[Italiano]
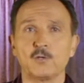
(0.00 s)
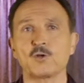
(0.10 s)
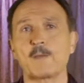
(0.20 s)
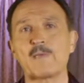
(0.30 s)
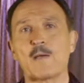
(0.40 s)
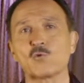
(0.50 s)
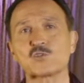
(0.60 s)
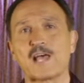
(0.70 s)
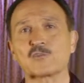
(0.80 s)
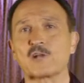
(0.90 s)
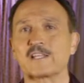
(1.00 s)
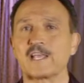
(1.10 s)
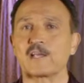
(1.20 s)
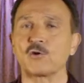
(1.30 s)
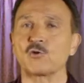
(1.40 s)
non abbiamo usato la
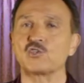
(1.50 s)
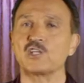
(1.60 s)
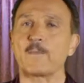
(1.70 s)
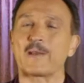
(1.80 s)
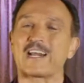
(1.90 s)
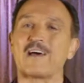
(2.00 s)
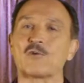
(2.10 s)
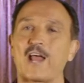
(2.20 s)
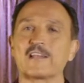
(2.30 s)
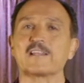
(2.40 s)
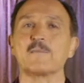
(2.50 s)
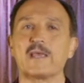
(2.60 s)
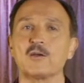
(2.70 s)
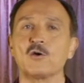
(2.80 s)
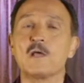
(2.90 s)
tecnologia per lavorare di
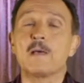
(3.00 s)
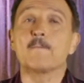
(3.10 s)
meno,